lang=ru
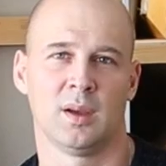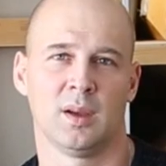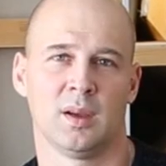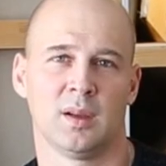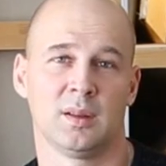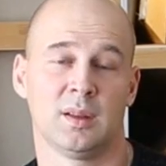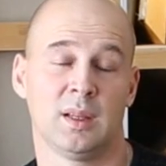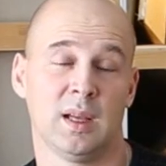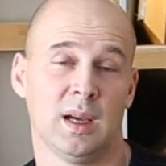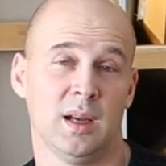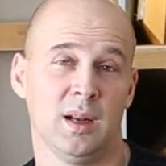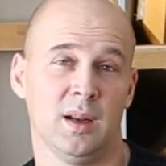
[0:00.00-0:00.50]

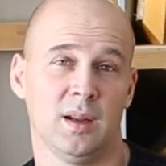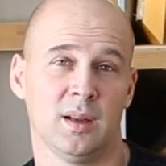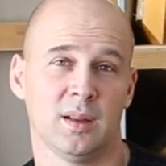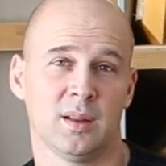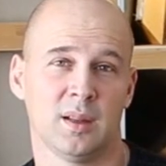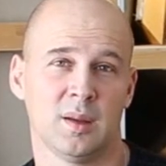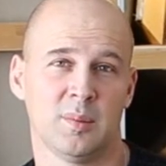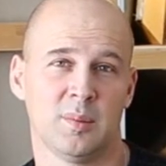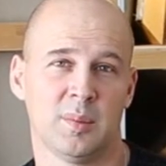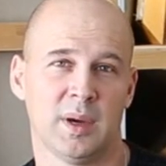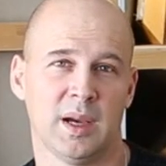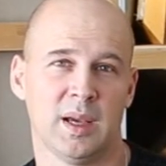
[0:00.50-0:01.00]
Далее
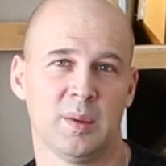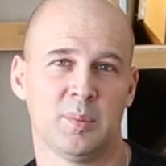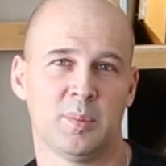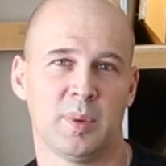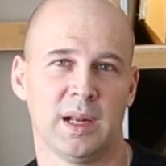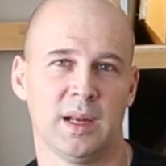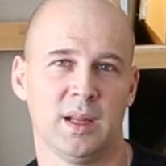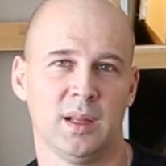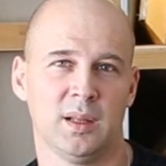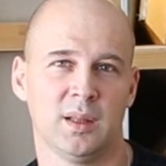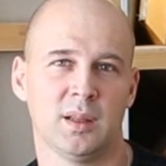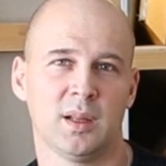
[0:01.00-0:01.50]
на моей
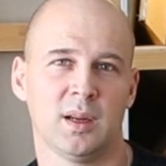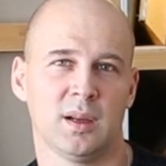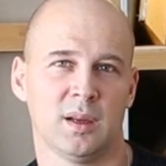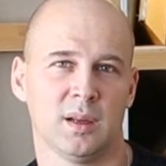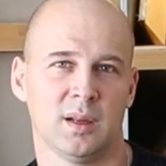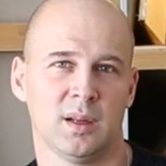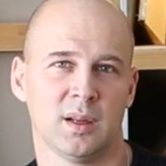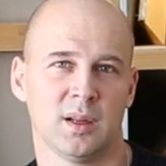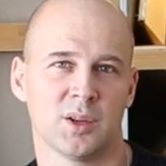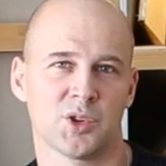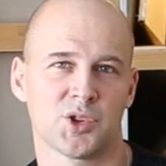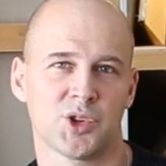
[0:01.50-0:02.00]

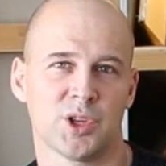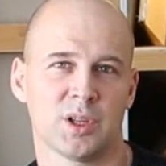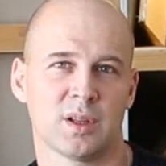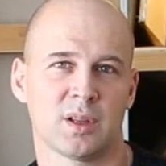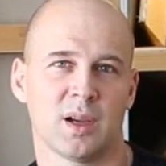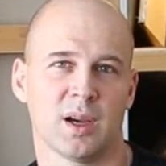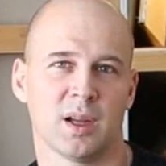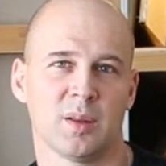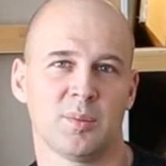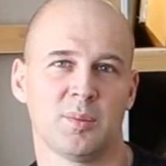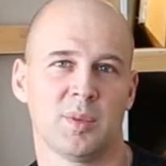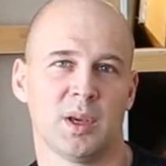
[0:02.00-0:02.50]
палитре лежит
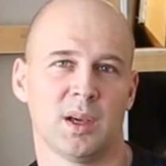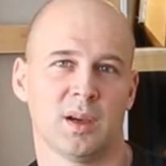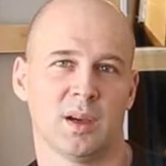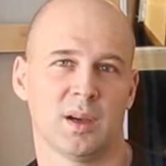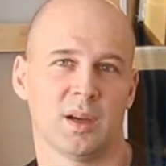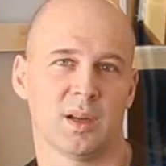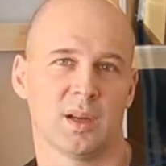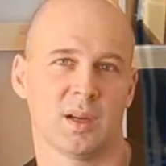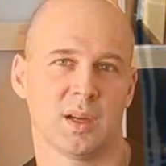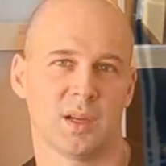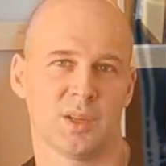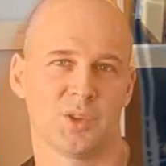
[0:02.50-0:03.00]
кадмий
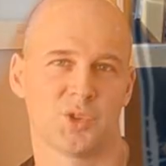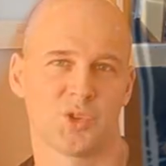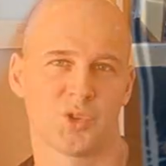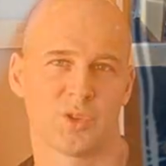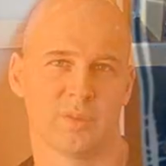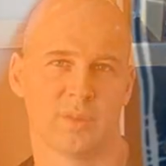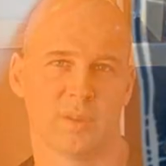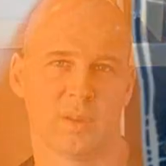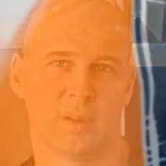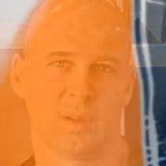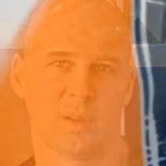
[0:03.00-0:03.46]
оранжевый.